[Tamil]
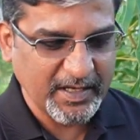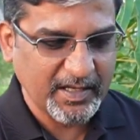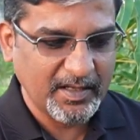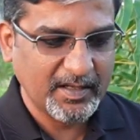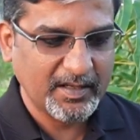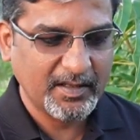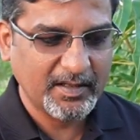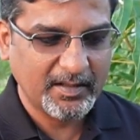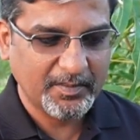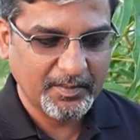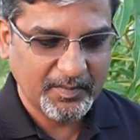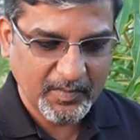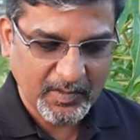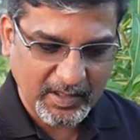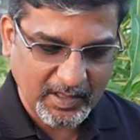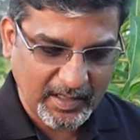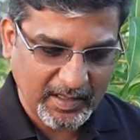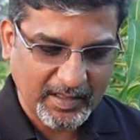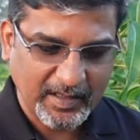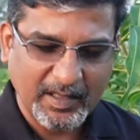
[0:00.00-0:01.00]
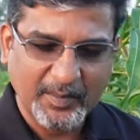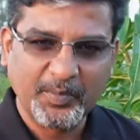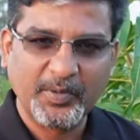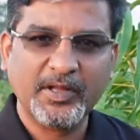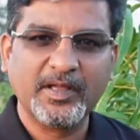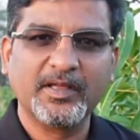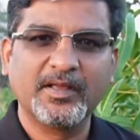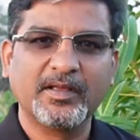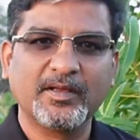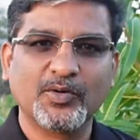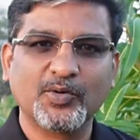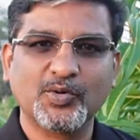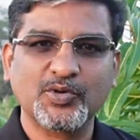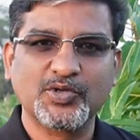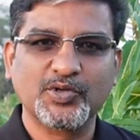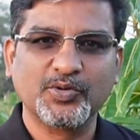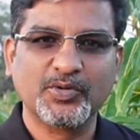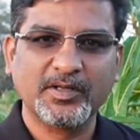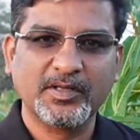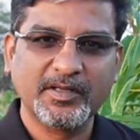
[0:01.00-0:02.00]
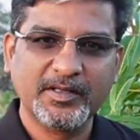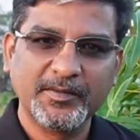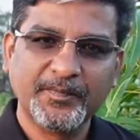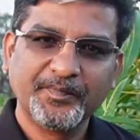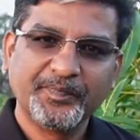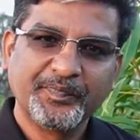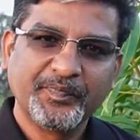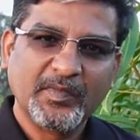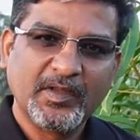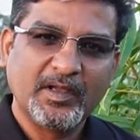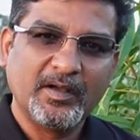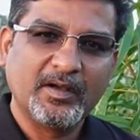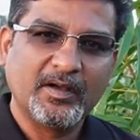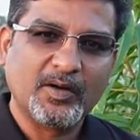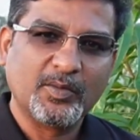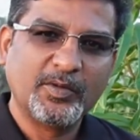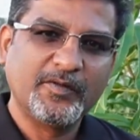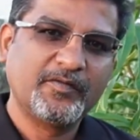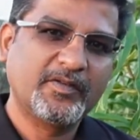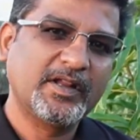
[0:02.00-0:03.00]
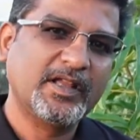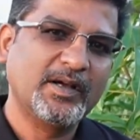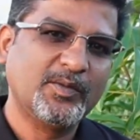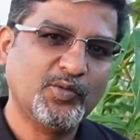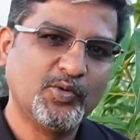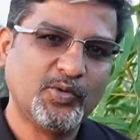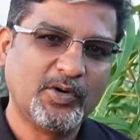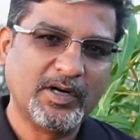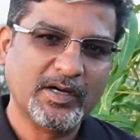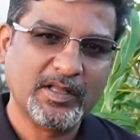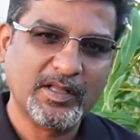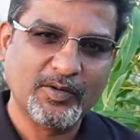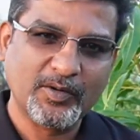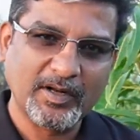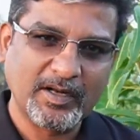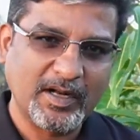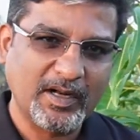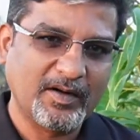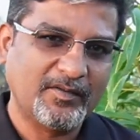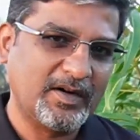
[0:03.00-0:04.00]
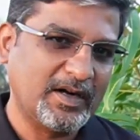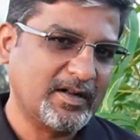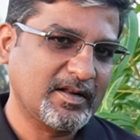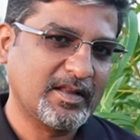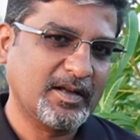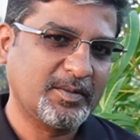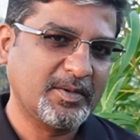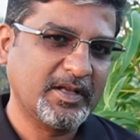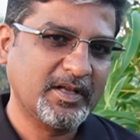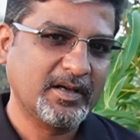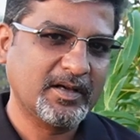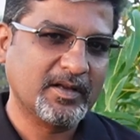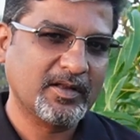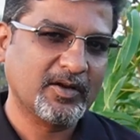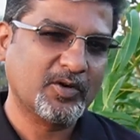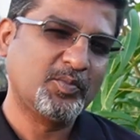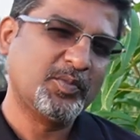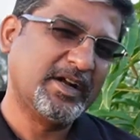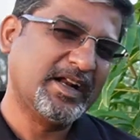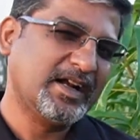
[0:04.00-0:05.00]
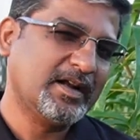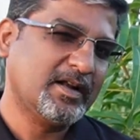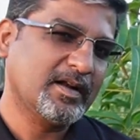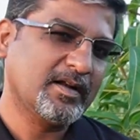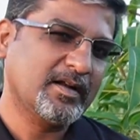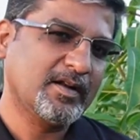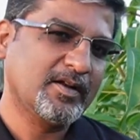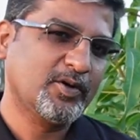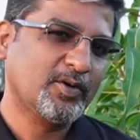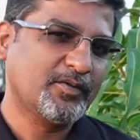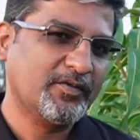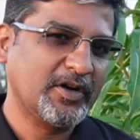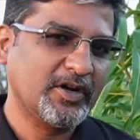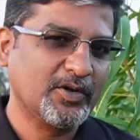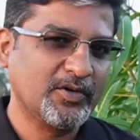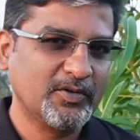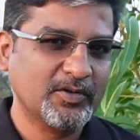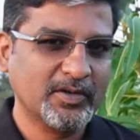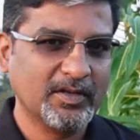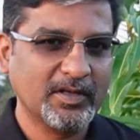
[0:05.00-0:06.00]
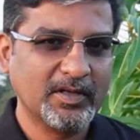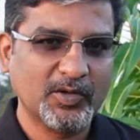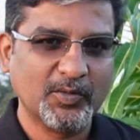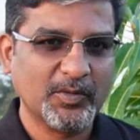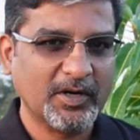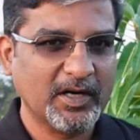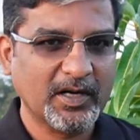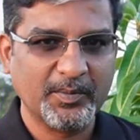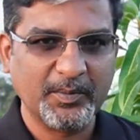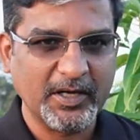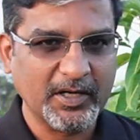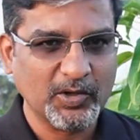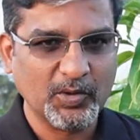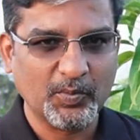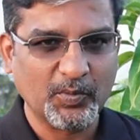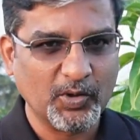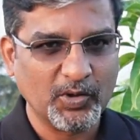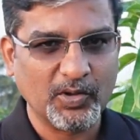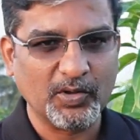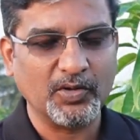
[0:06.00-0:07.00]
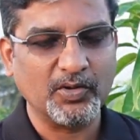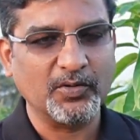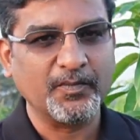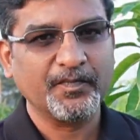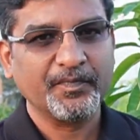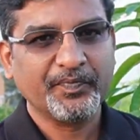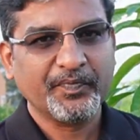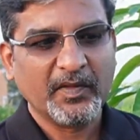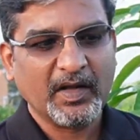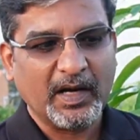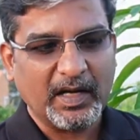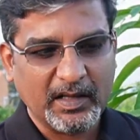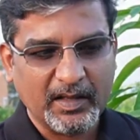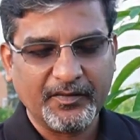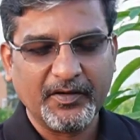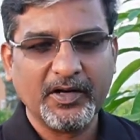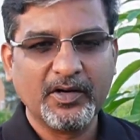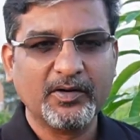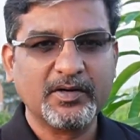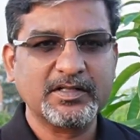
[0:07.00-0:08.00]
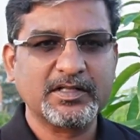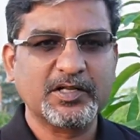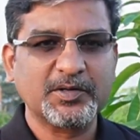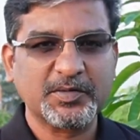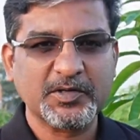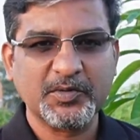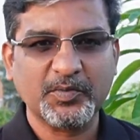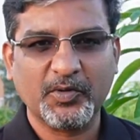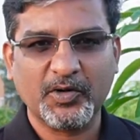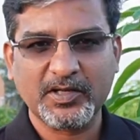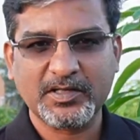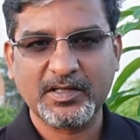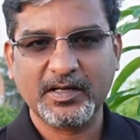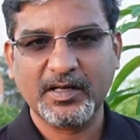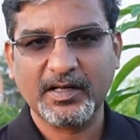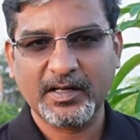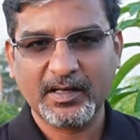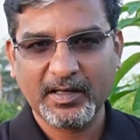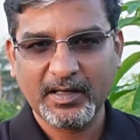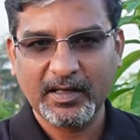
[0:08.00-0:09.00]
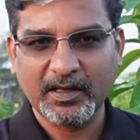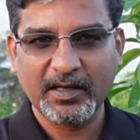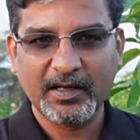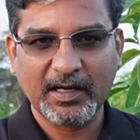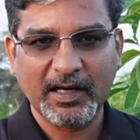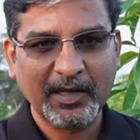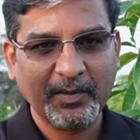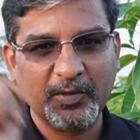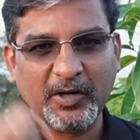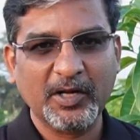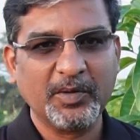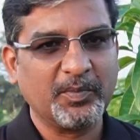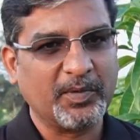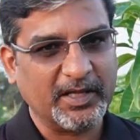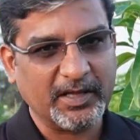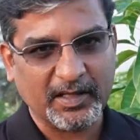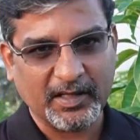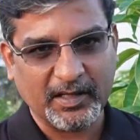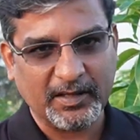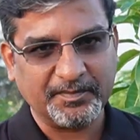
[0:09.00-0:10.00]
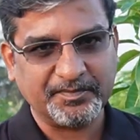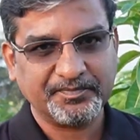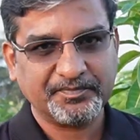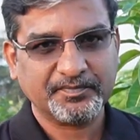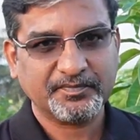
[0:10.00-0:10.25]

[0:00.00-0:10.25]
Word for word: பெட்னால் எப்படி ரூட்ஸ் வந்து ரொம்ப ஃப்ரீயாக மூவ் ஆகுது எவ்வளோ நல்லா வளருது அப்படிங்கிறது ரொம்ப டீட்டெயிலாக இன்னொரு வீடியோ வந்து இதுக்கு முன்னாடி நம்ம எடுத்து போட்டிருந்தோம் அந்த வீடியோ டிஸ்கிரிப்ஷன் பாக்ஸில் இருக்குது நீங்கள் கிளிக் பண்ணியும் பார்த்துக்கலாம்